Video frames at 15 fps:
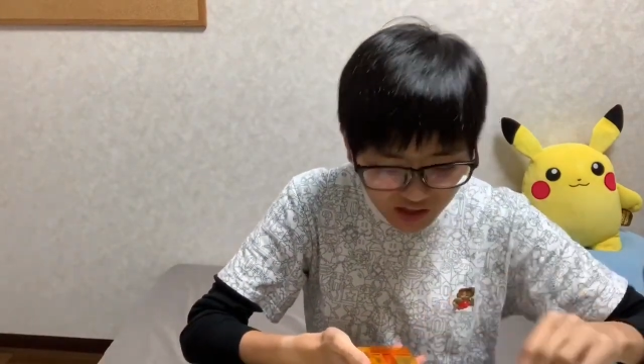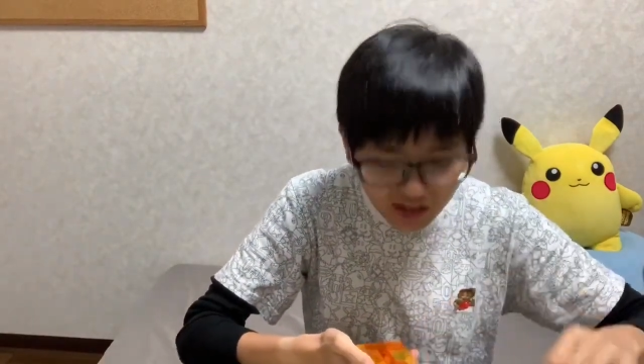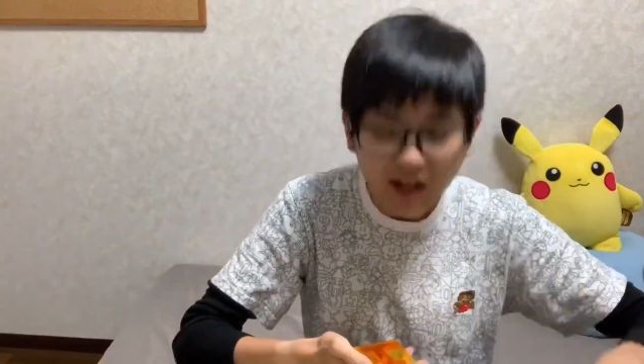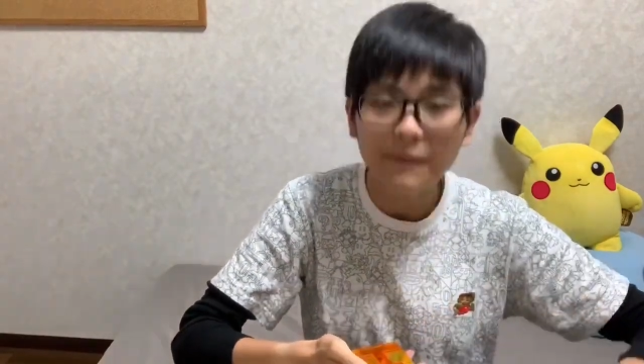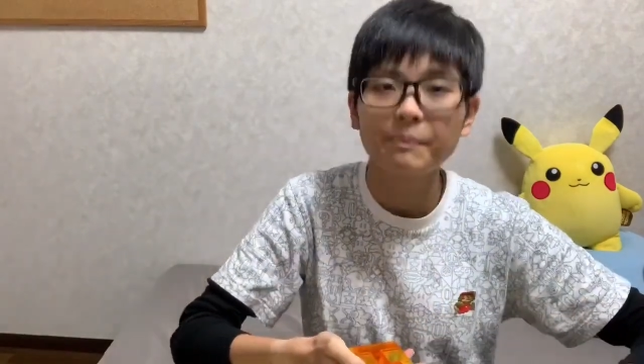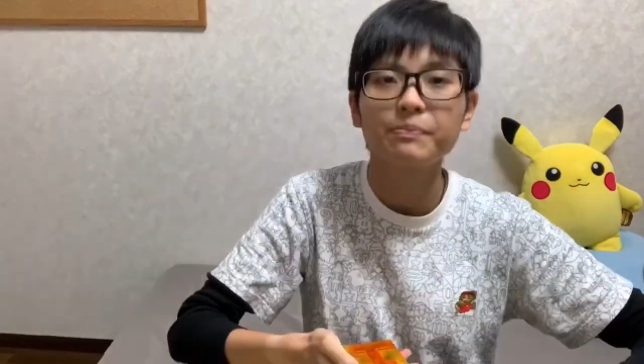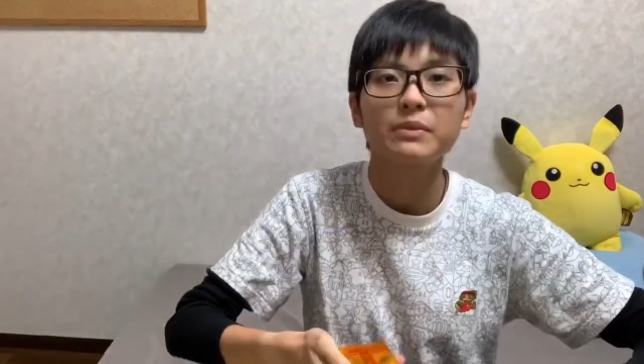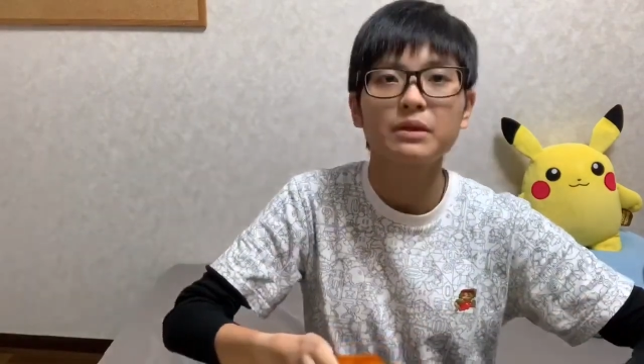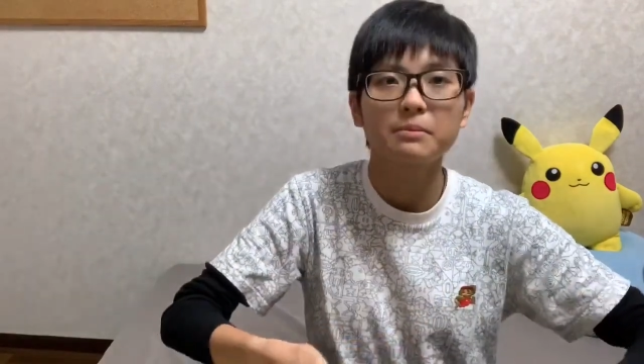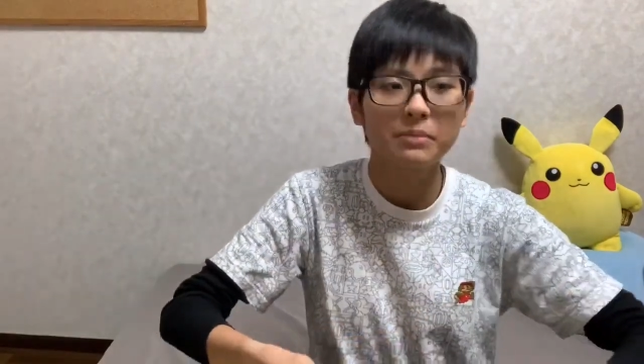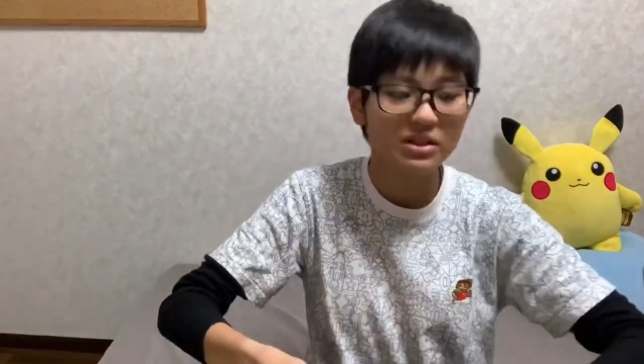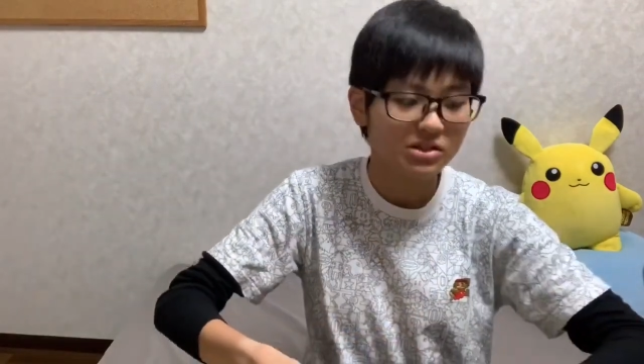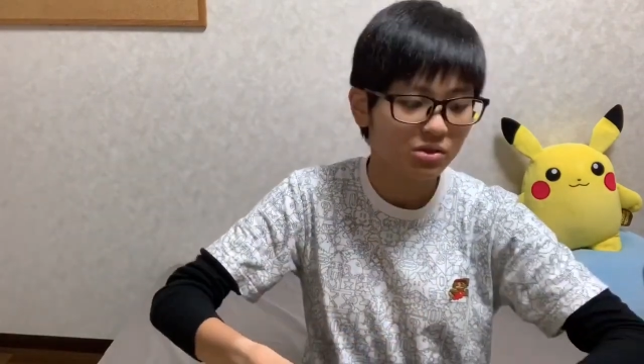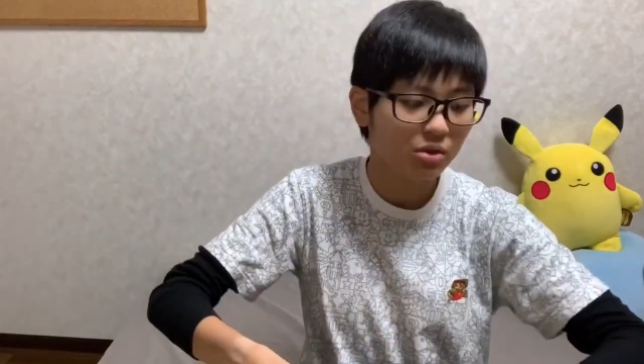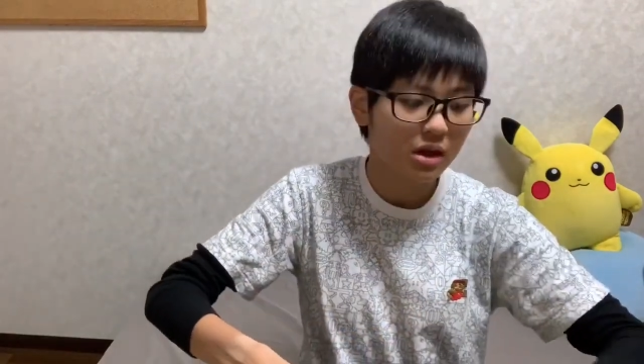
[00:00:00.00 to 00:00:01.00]
ら、
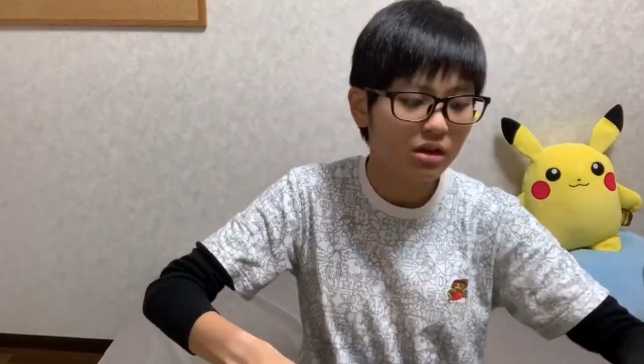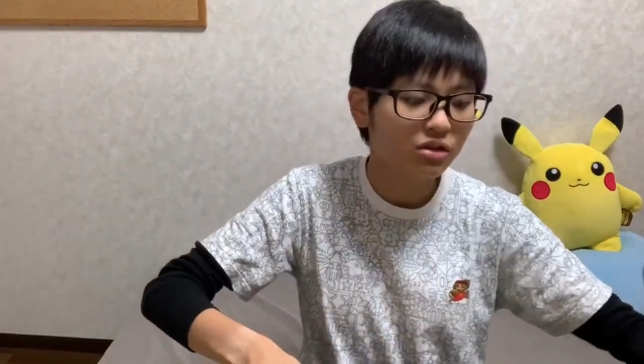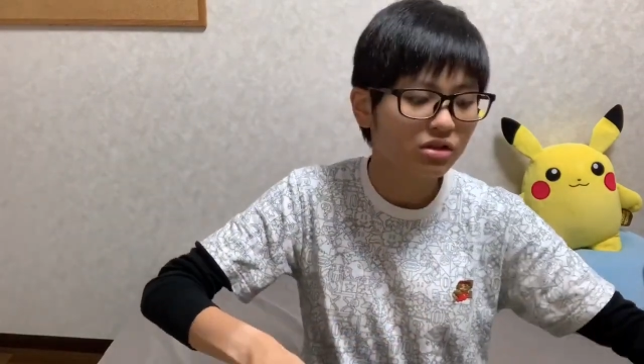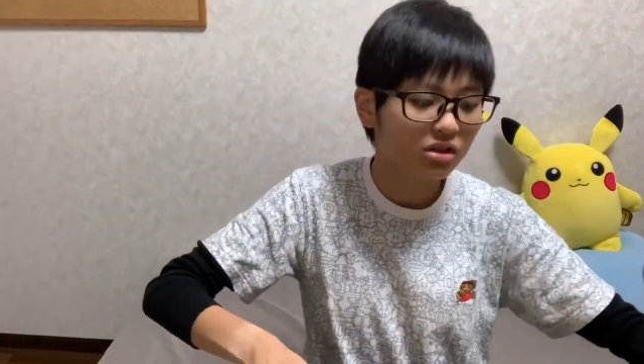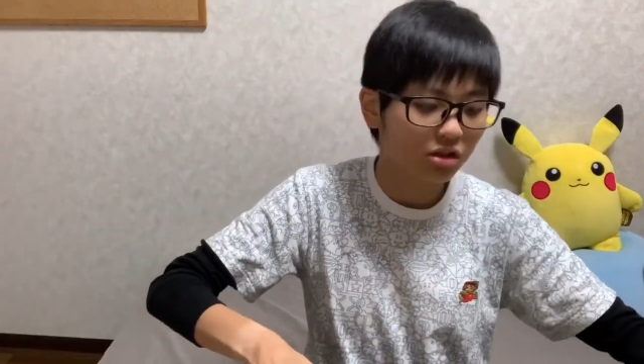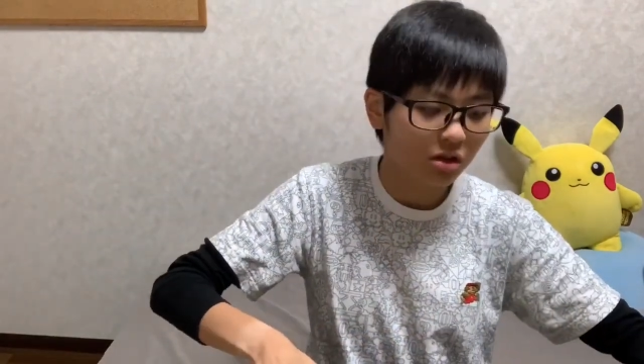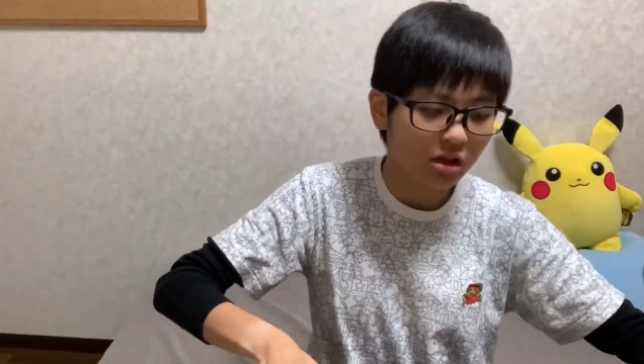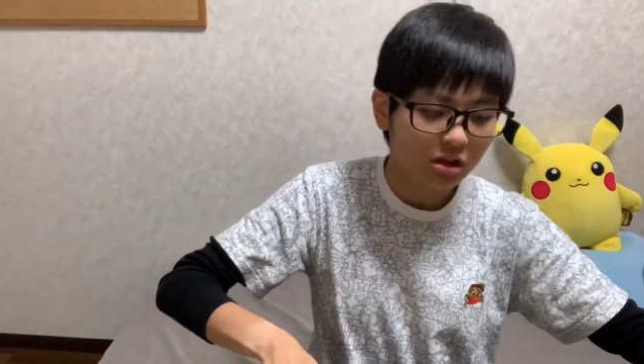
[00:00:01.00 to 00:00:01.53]
パズルをやるっていう。